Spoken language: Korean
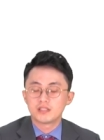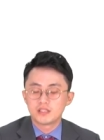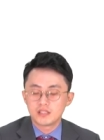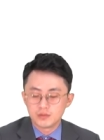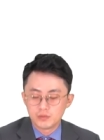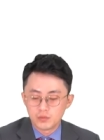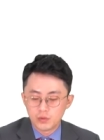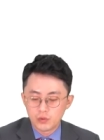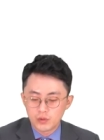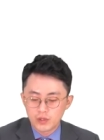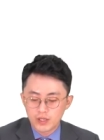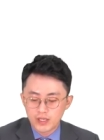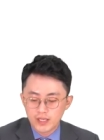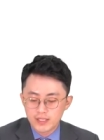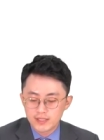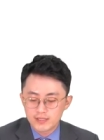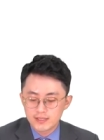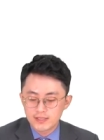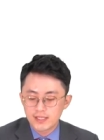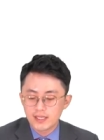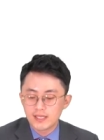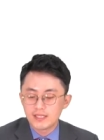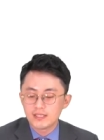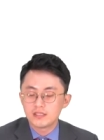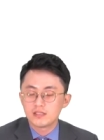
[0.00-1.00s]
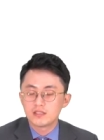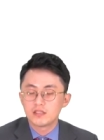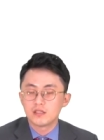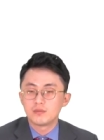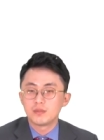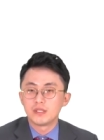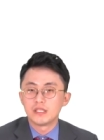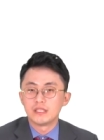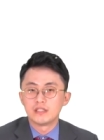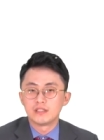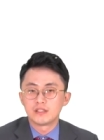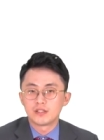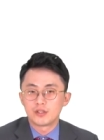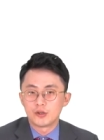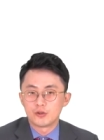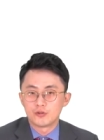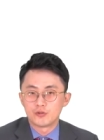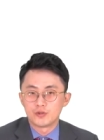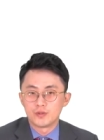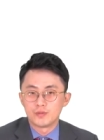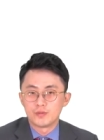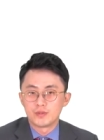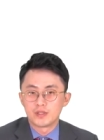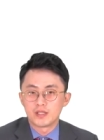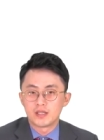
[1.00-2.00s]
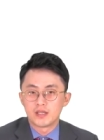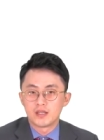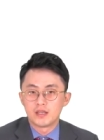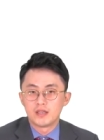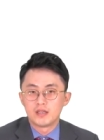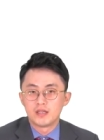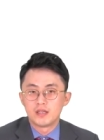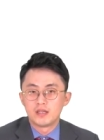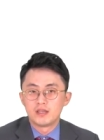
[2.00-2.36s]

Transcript: 지목의 차이점이 있는 경우입니다.